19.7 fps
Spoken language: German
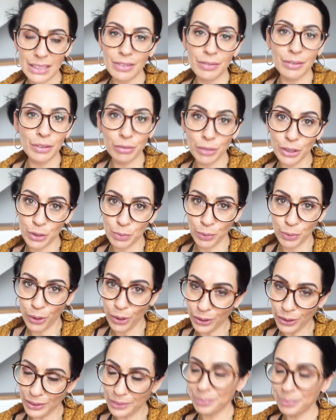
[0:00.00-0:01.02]
was, wie
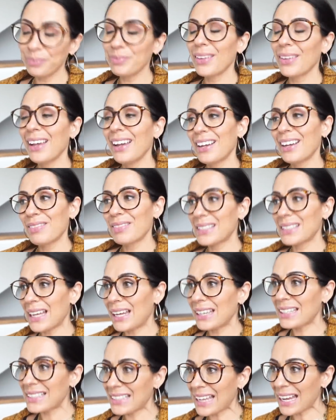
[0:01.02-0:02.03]
versprochen, was
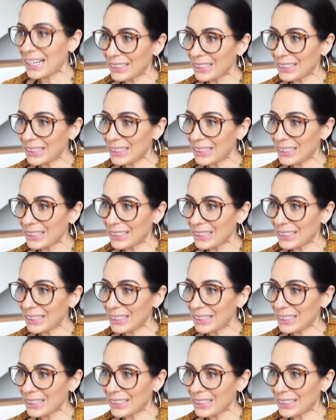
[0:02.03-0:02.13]
alles